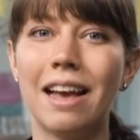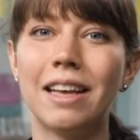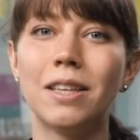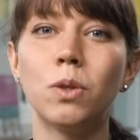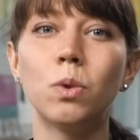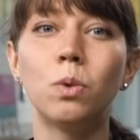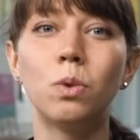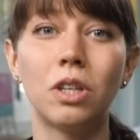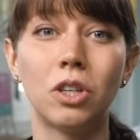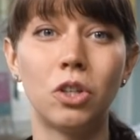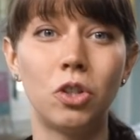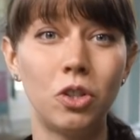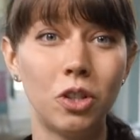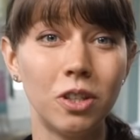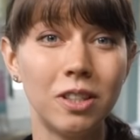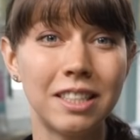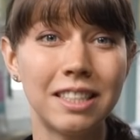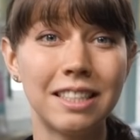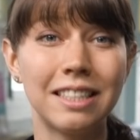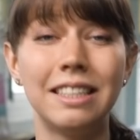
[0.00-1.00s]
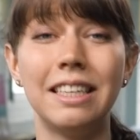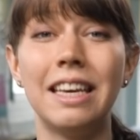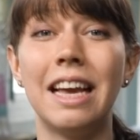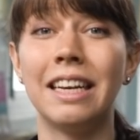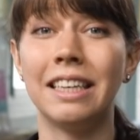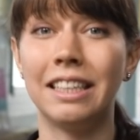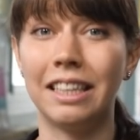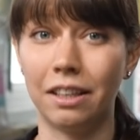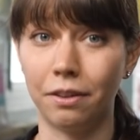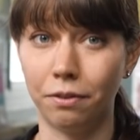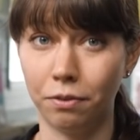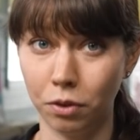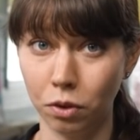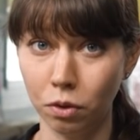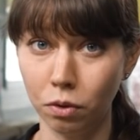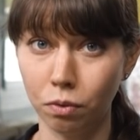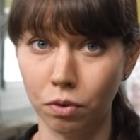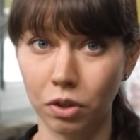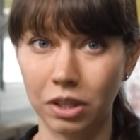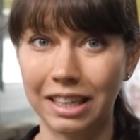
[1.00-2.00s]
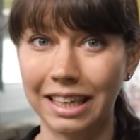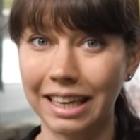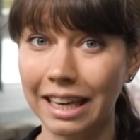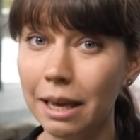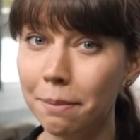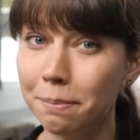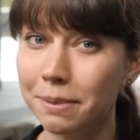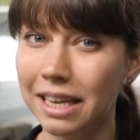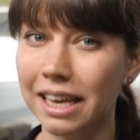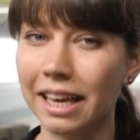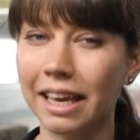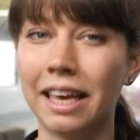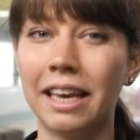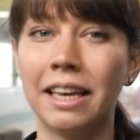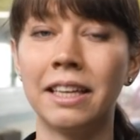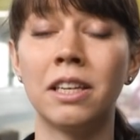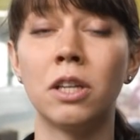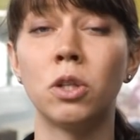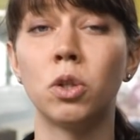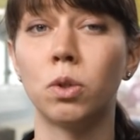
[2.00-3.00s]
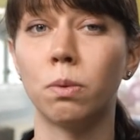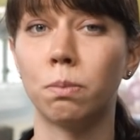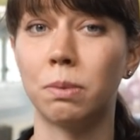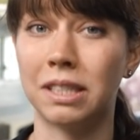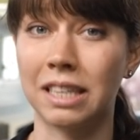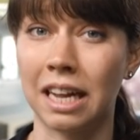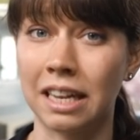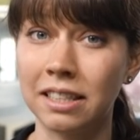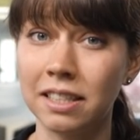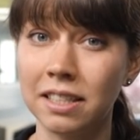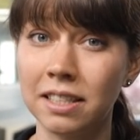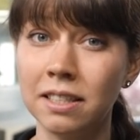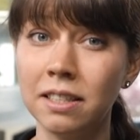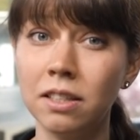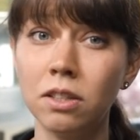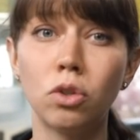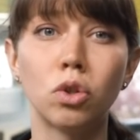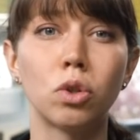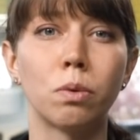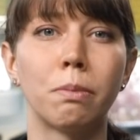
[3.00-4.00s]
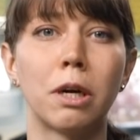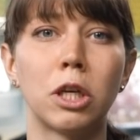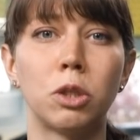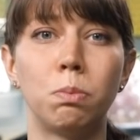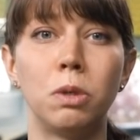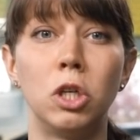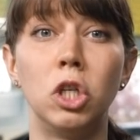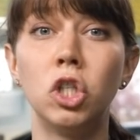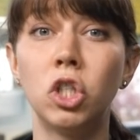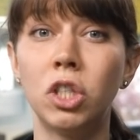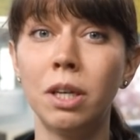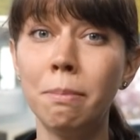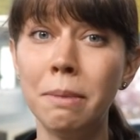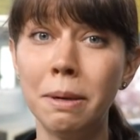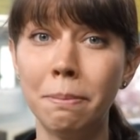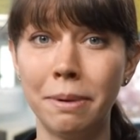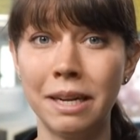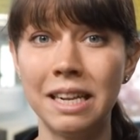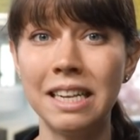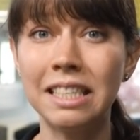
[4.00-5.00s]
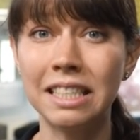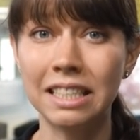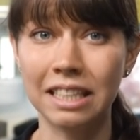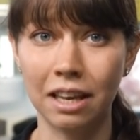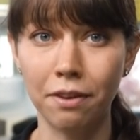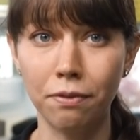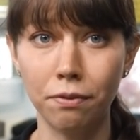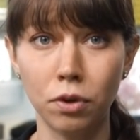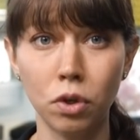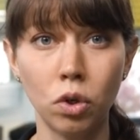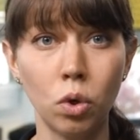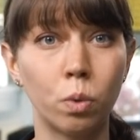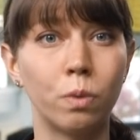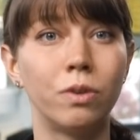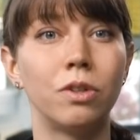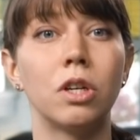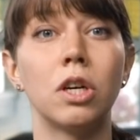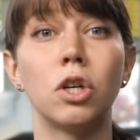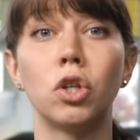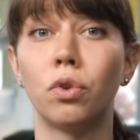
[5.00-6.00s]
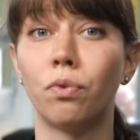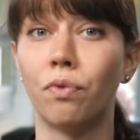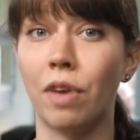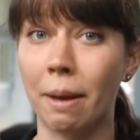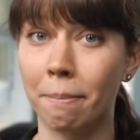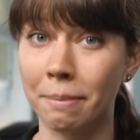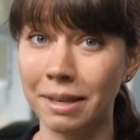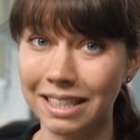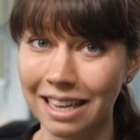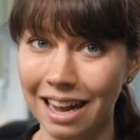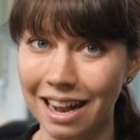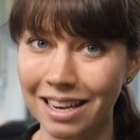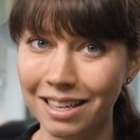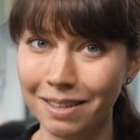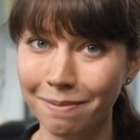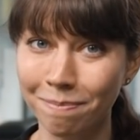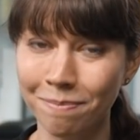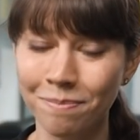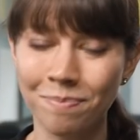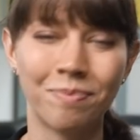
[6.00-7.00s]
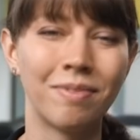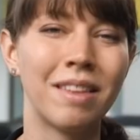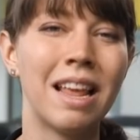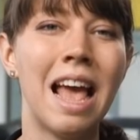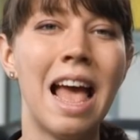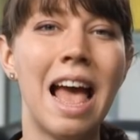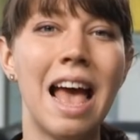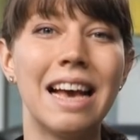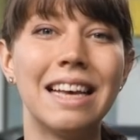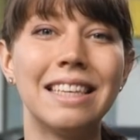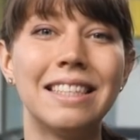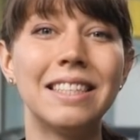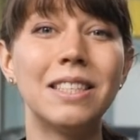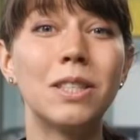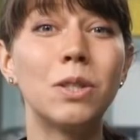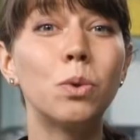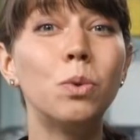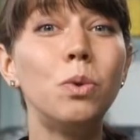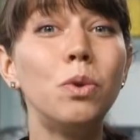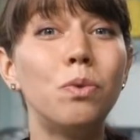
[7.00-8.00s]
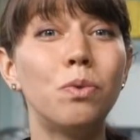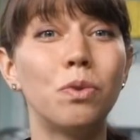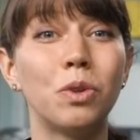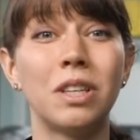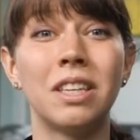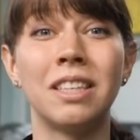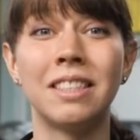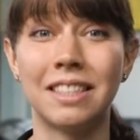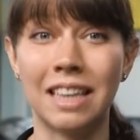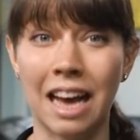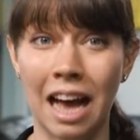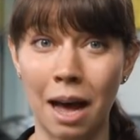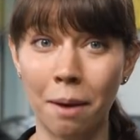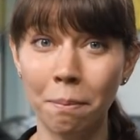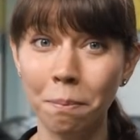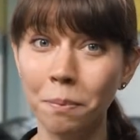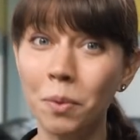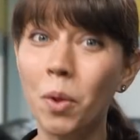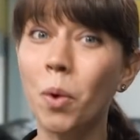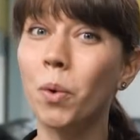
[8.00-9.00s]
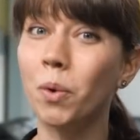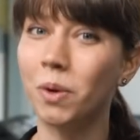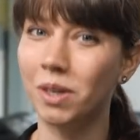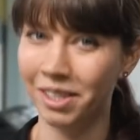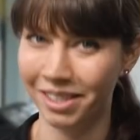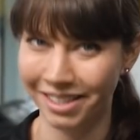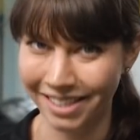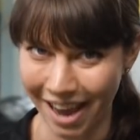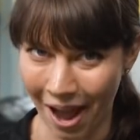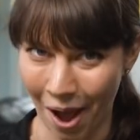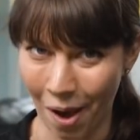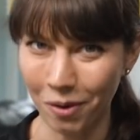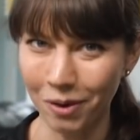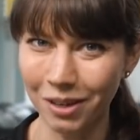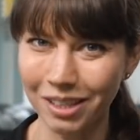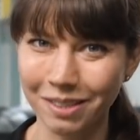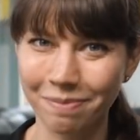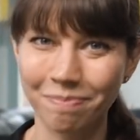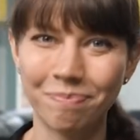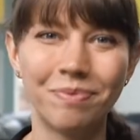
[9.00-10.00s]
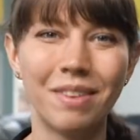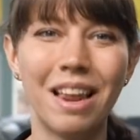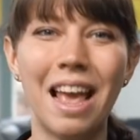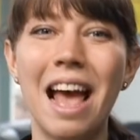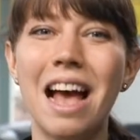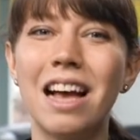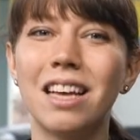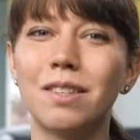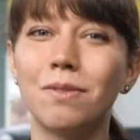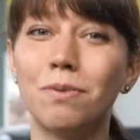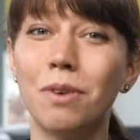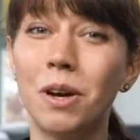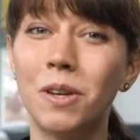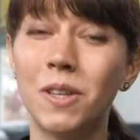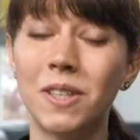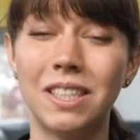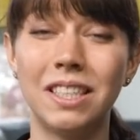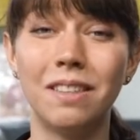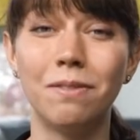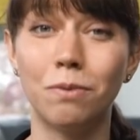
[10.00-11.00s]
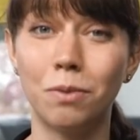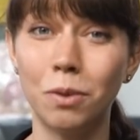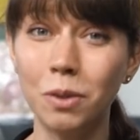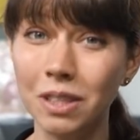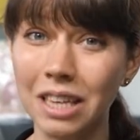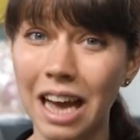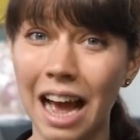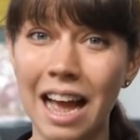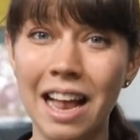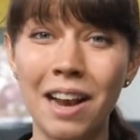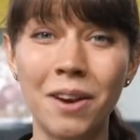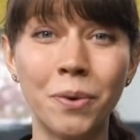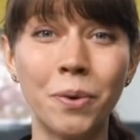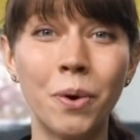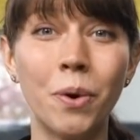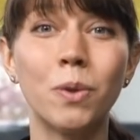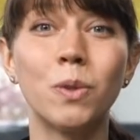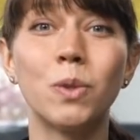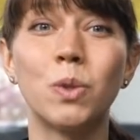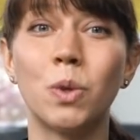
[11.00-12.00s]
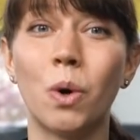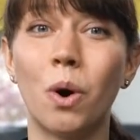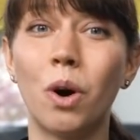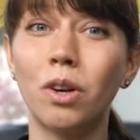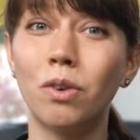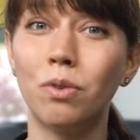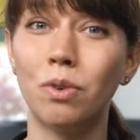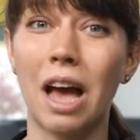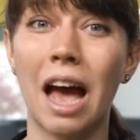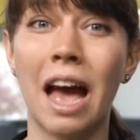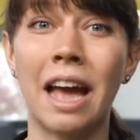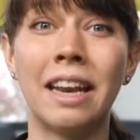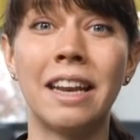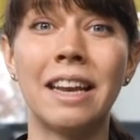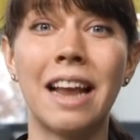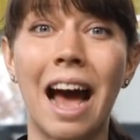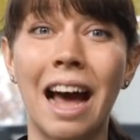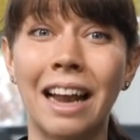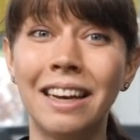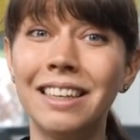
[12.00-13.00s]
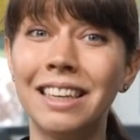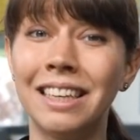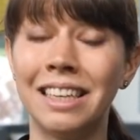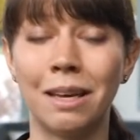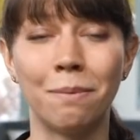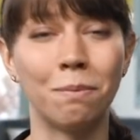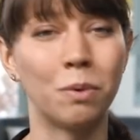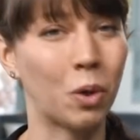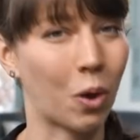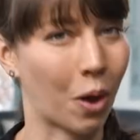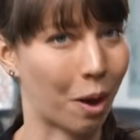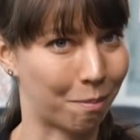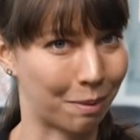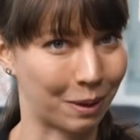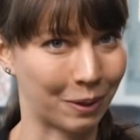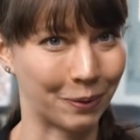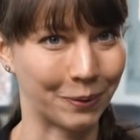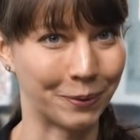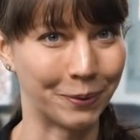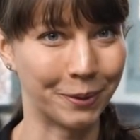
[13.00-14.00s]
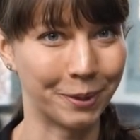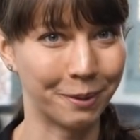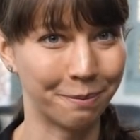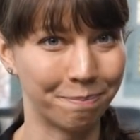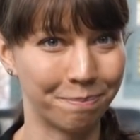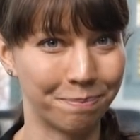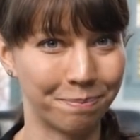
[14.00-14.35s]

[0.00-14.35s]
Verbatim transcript: es unterstützt die Entgiftung von krebserregenden Substanzen, zum Beispiel Schimmelpilzgiften und Schwermetallen. Es ist gut für den Darm und die Haut. Es fördert die Wundheilung und sorgt für einen angenehmen Körpergeruch.